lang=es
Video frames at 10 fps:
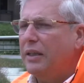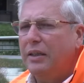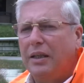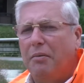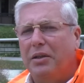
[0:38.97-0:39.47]

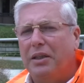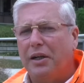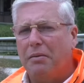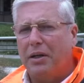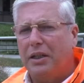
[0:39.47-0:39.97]
Diamante
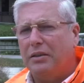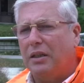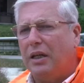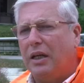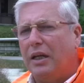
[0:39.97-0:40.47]

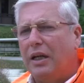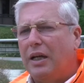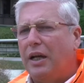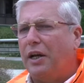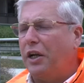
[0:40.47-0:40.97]
reaparece
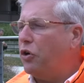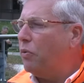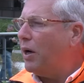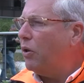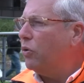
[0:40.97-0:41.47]

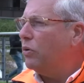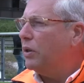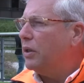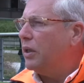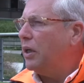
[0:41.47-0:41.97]
renovado
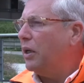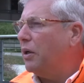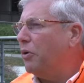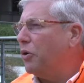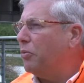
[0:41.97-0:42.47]
y,
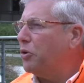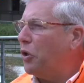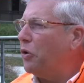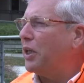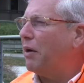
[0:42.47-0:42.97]
bueno, hemos
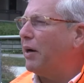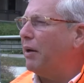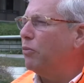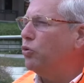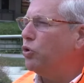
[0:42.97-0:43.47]
tenido que
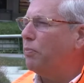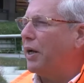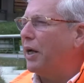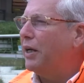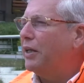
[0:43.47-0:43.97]
trabajar mucho
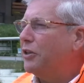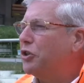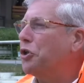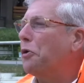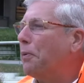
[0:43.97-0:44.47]
para
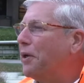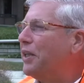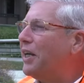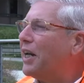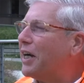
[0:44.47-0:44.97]

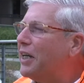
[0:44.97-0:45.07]
sorprender a la